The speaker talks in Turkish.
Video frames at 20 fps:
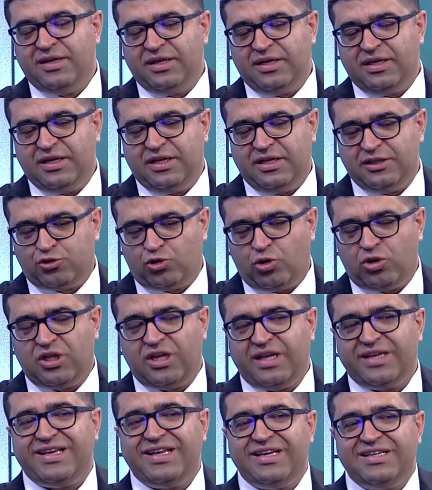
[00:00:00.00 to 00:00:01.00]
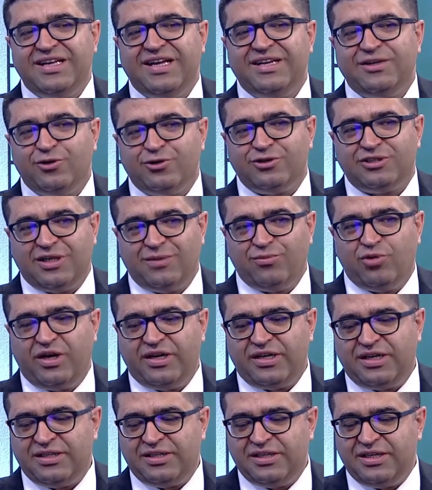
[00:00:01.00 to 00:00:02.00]
e, Soda da geriden de olsa bu
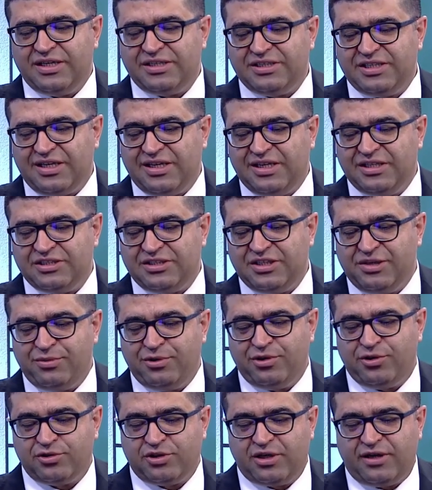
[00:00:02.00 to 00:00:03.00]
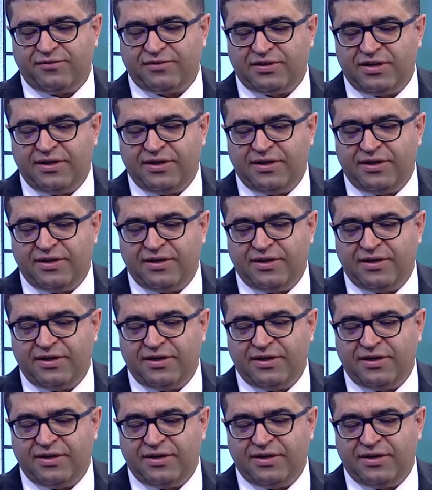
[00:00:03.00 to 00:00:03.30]
hareketi gerçekleştirebilir o tarafta.